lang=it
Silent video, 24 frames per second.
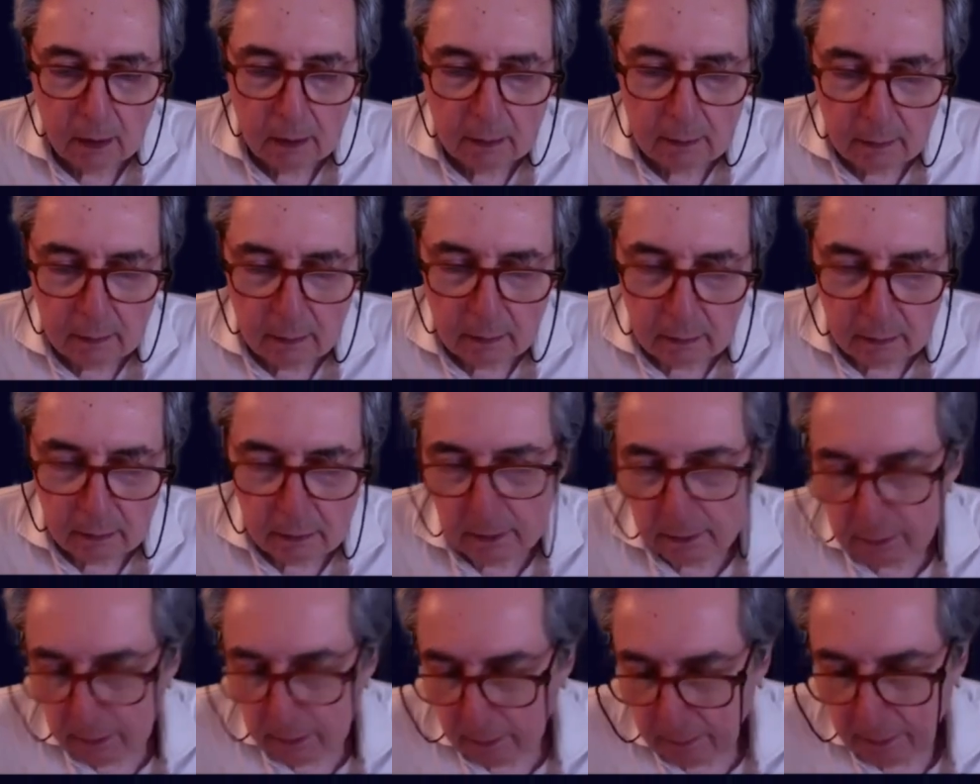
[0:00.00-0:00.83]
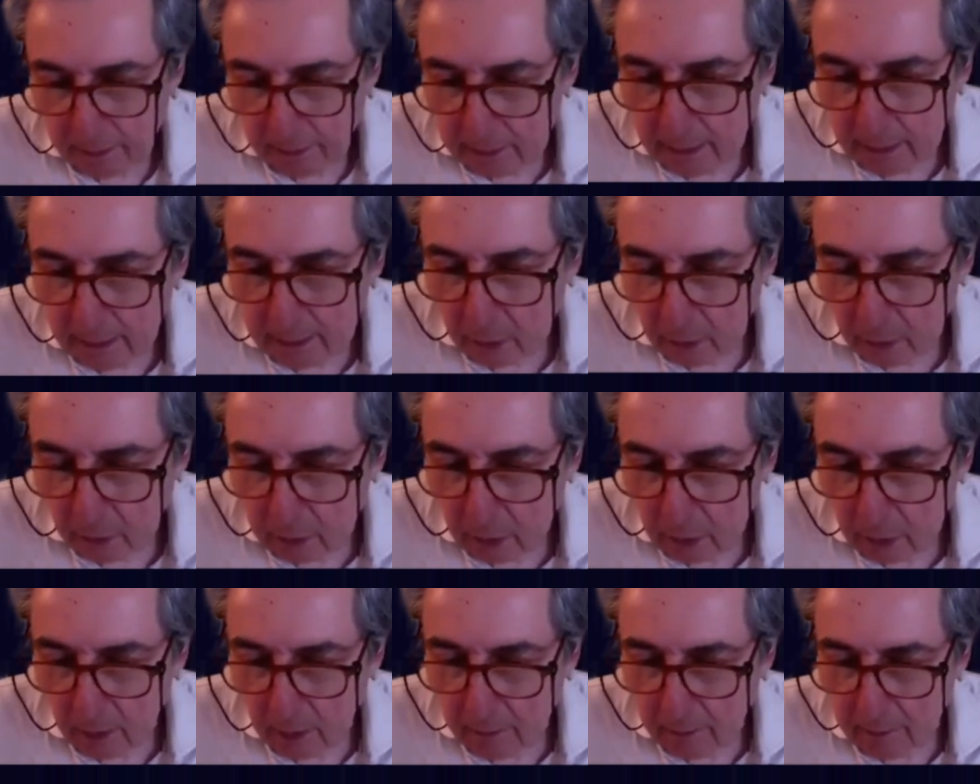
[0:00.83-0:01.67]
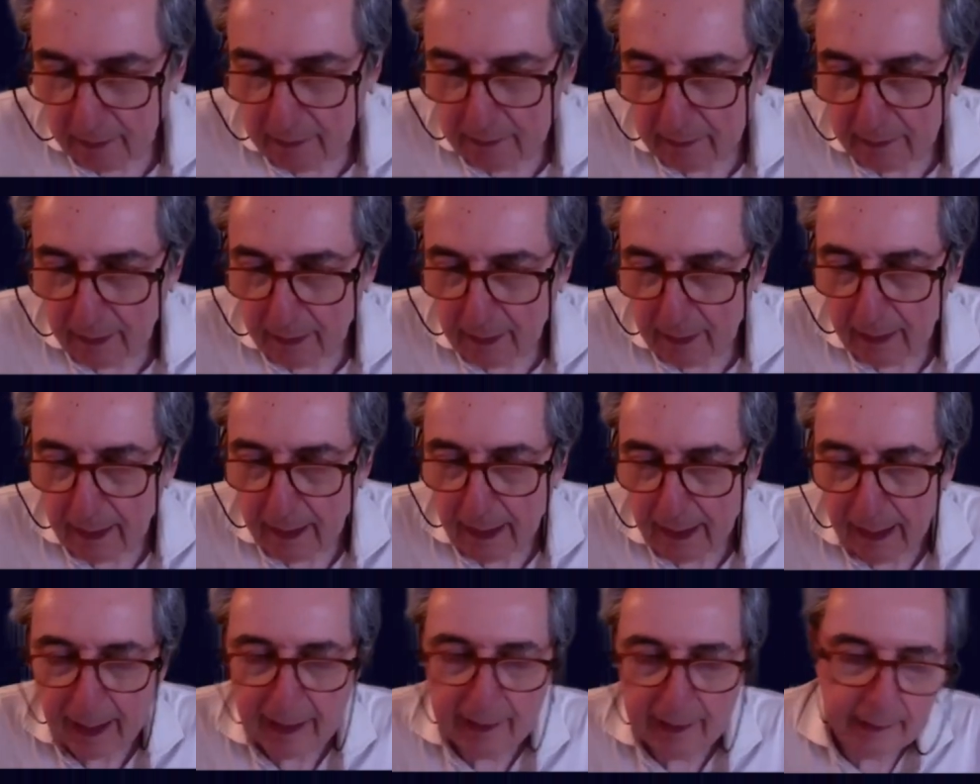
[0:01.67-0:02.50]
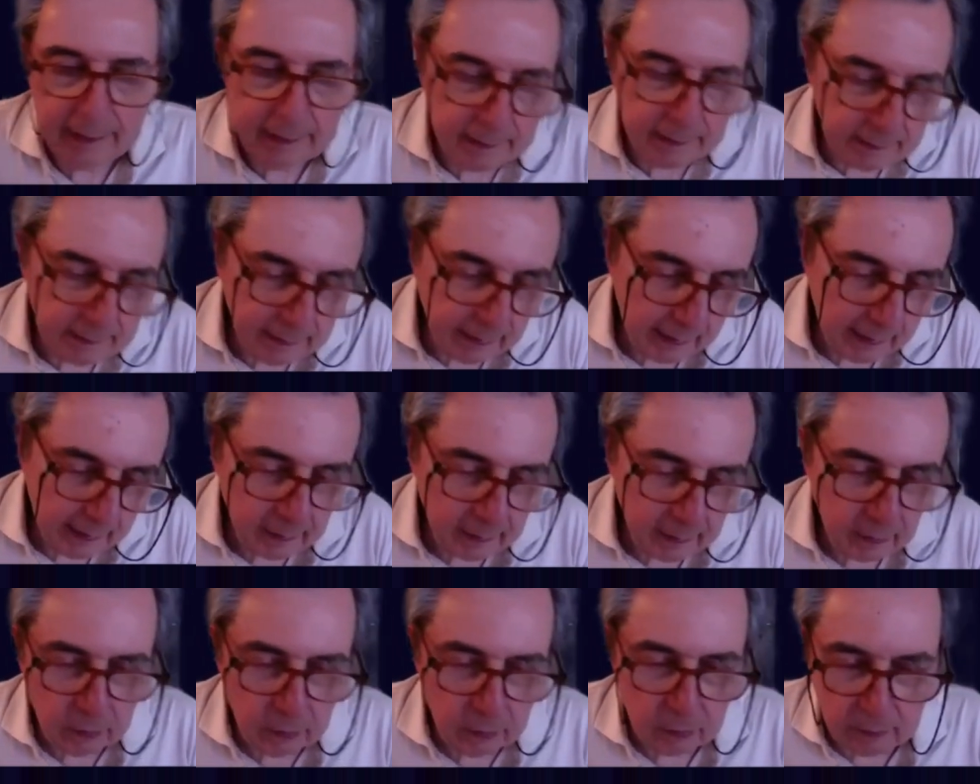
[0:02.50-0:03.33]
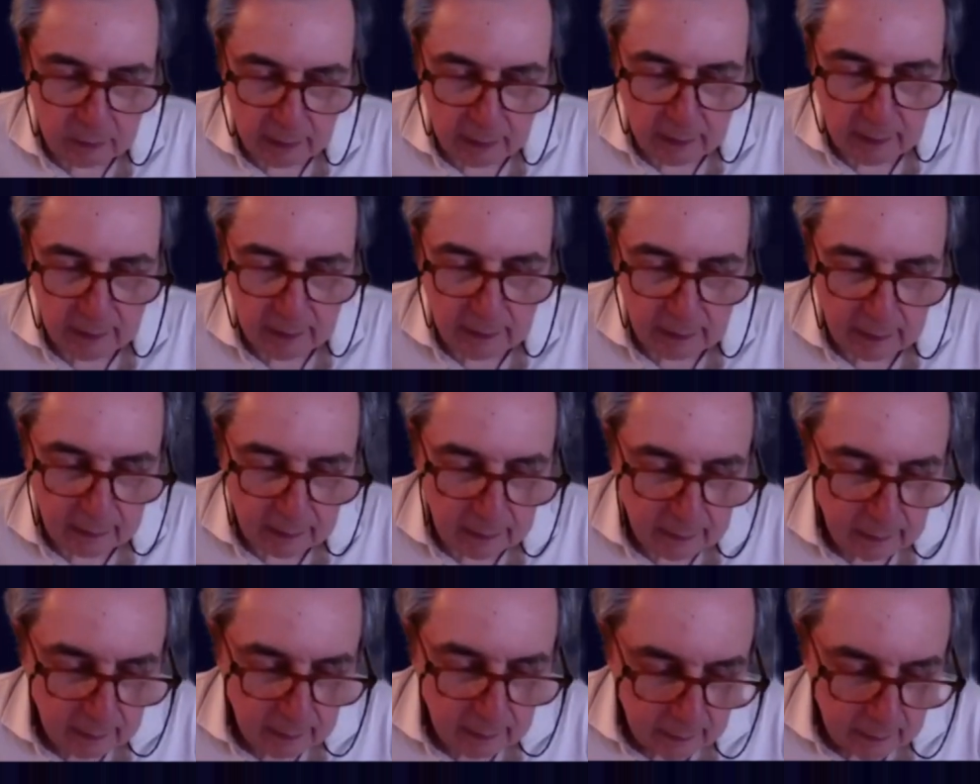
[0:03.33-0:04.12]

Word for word: Eh, c'è sempre stato naturalmente all'interno della...